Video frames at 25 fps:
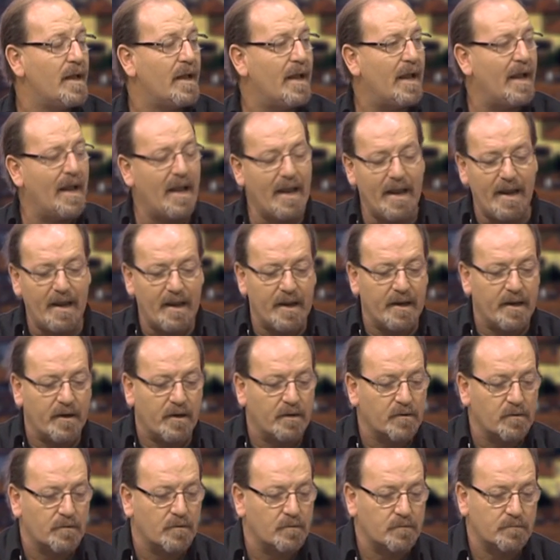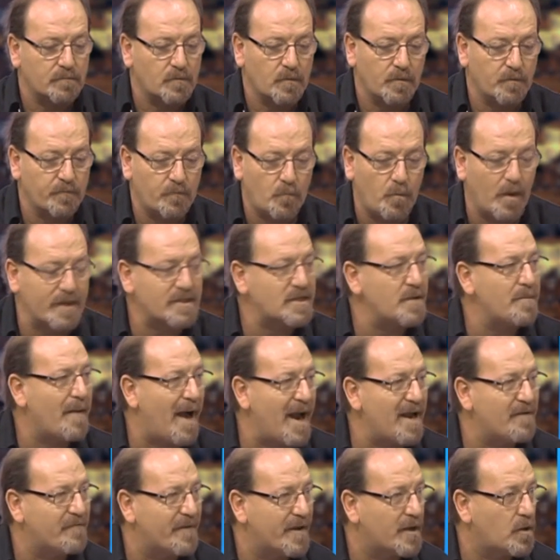E ehm, quasi
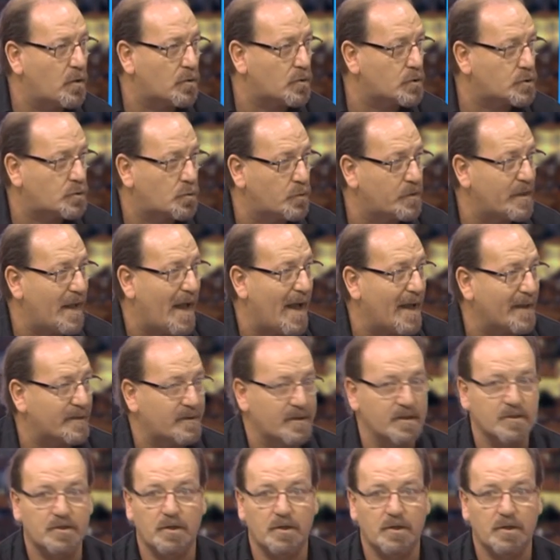mai vengono studiati,